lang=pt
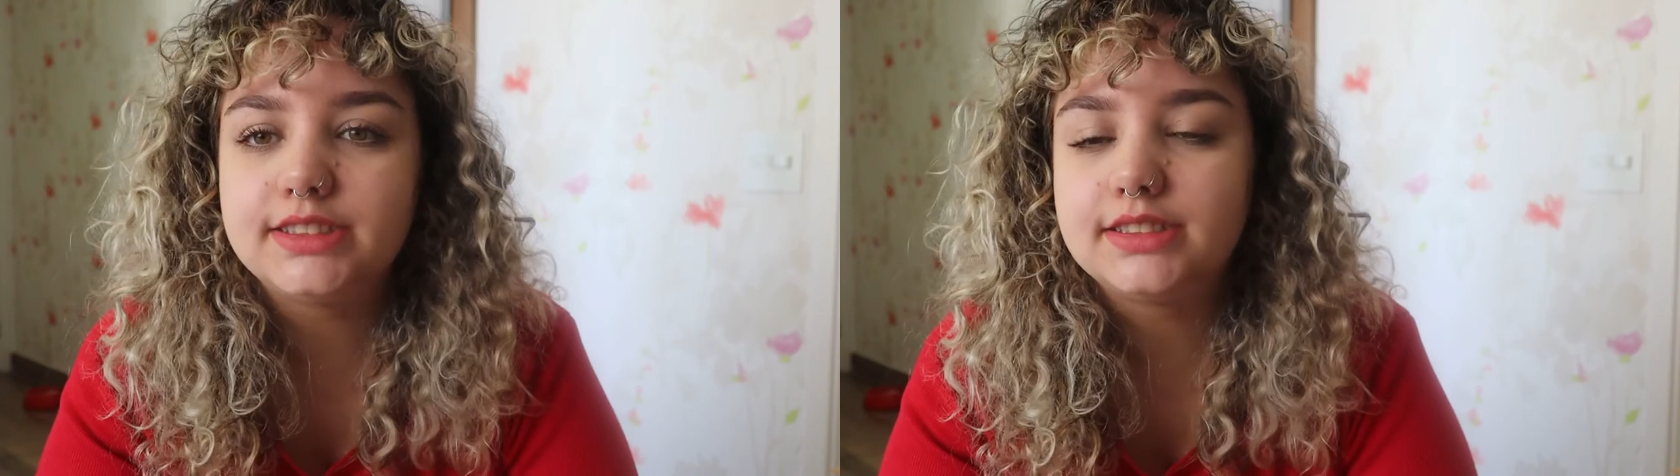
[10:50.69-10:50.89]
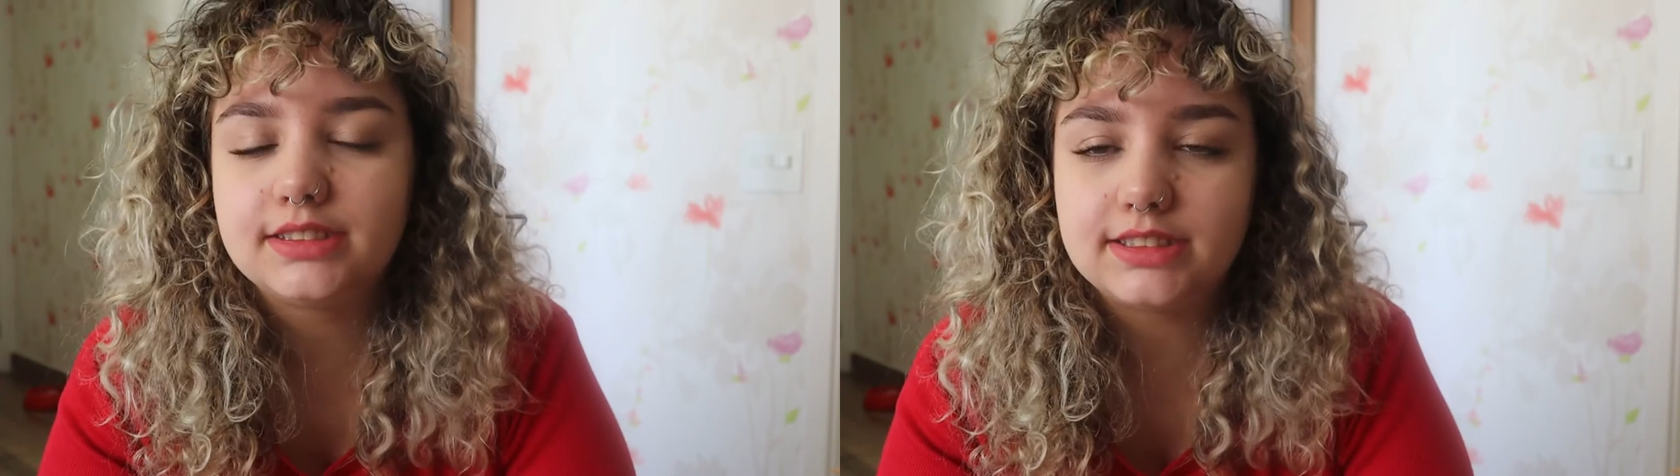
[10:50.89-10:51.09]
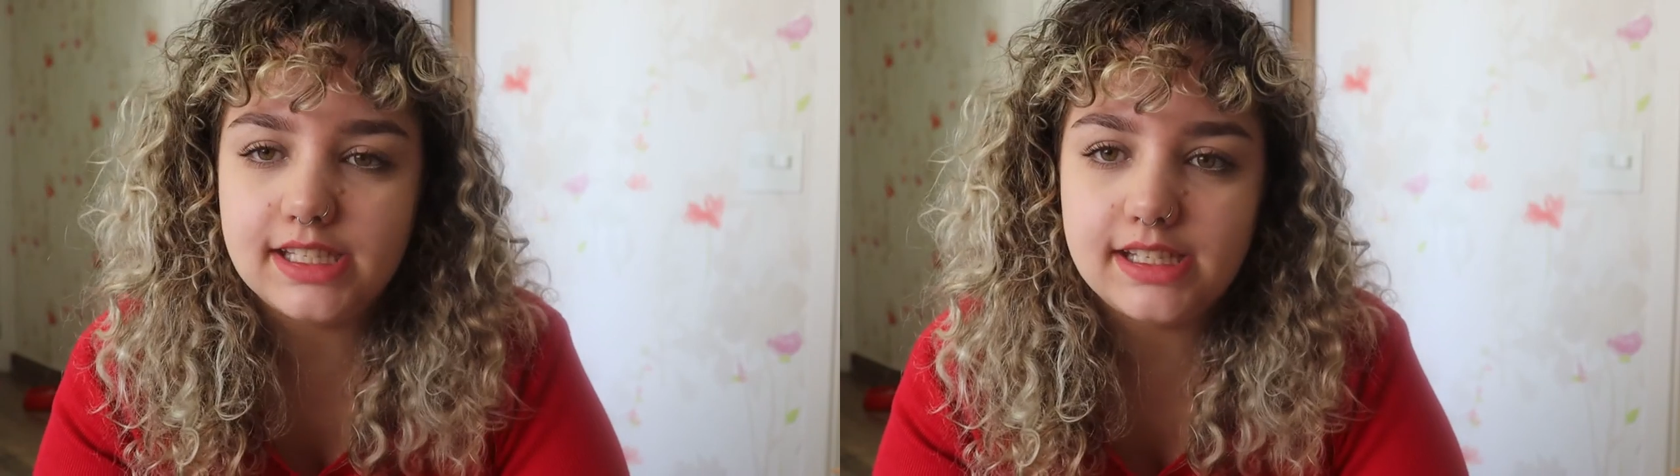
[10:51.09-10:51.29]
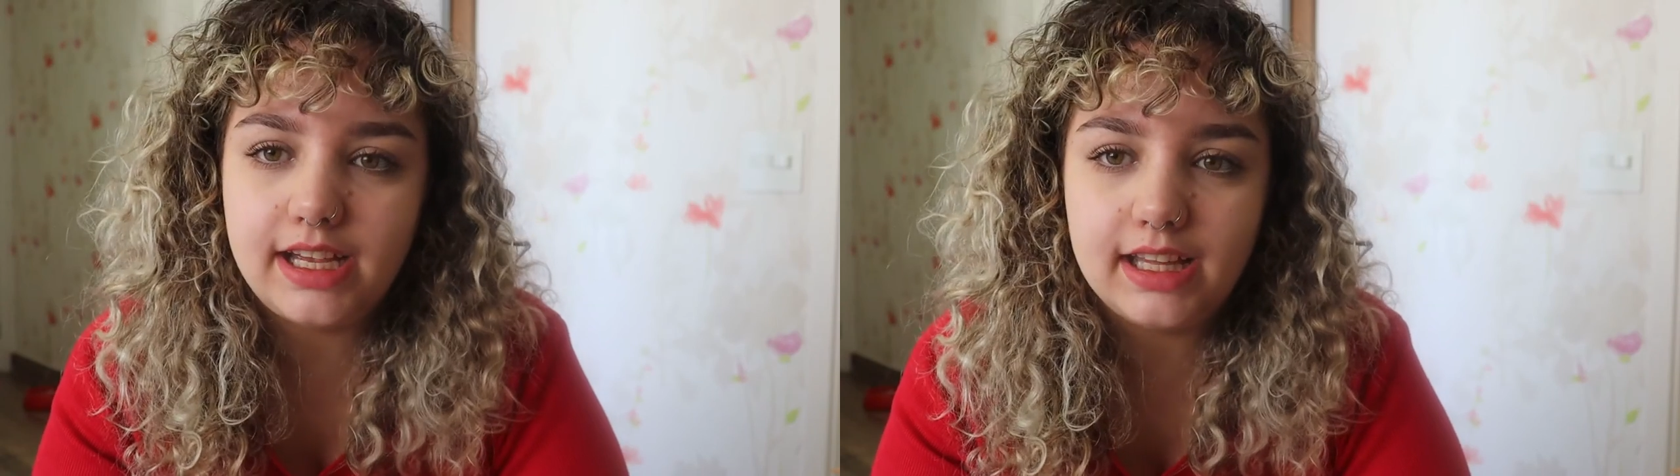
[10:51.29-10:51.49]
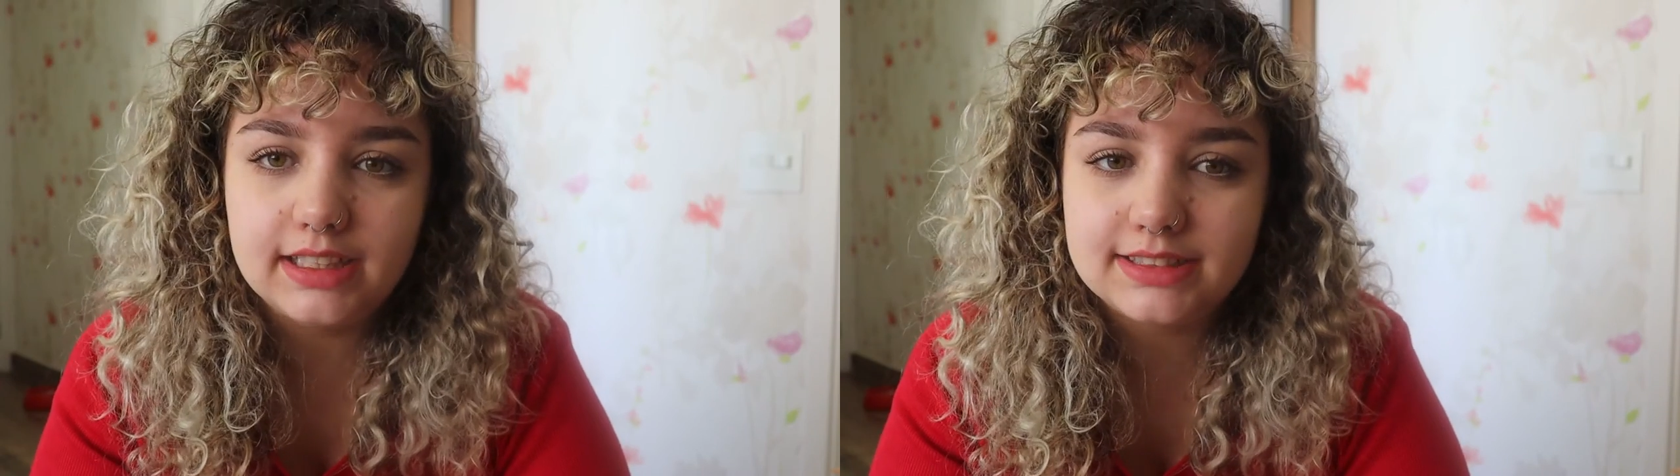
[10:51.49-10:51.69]
seja
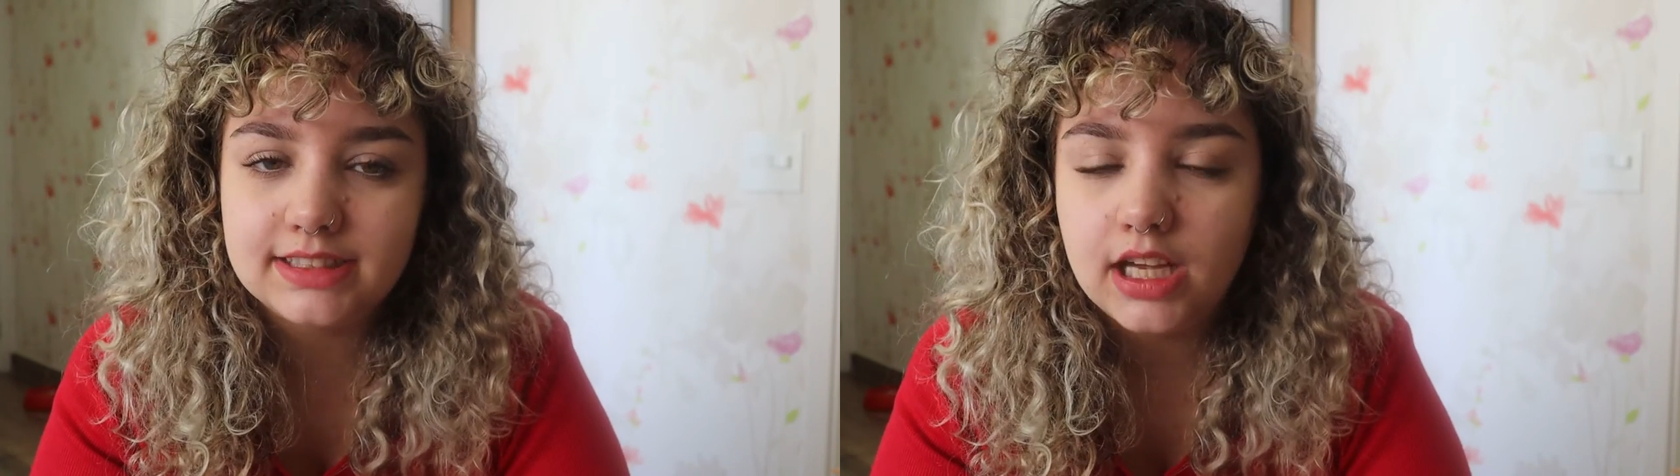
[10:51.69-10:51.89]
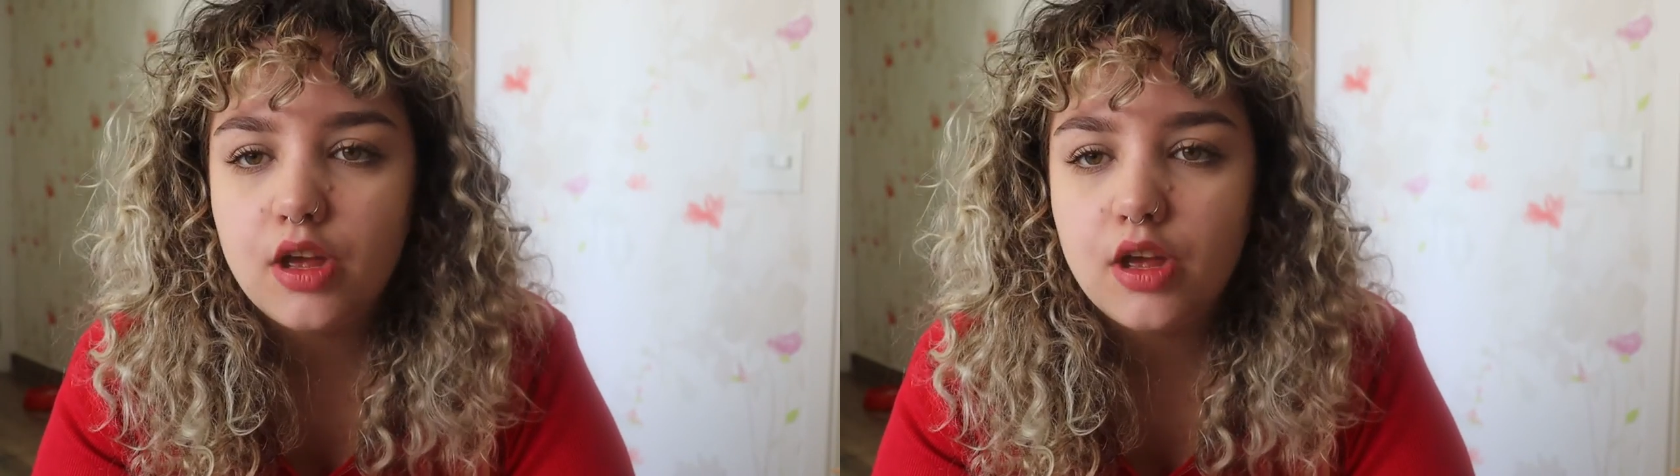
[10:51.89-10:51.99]
elas